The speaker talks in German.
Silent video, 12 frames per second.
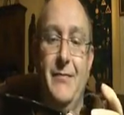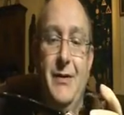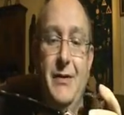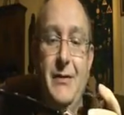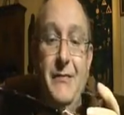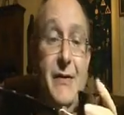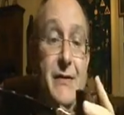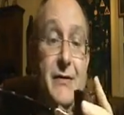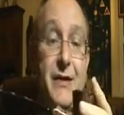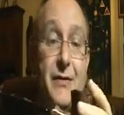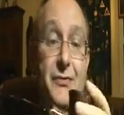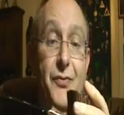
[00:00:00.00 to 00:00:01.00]
Sie ist, wie
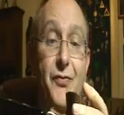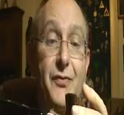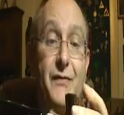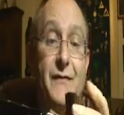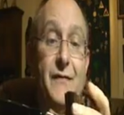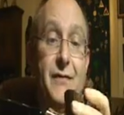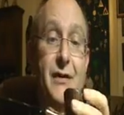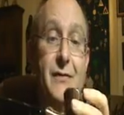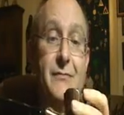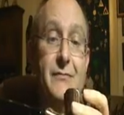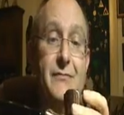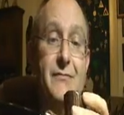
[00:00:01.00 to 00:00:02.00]
gesagt, ohne Filter,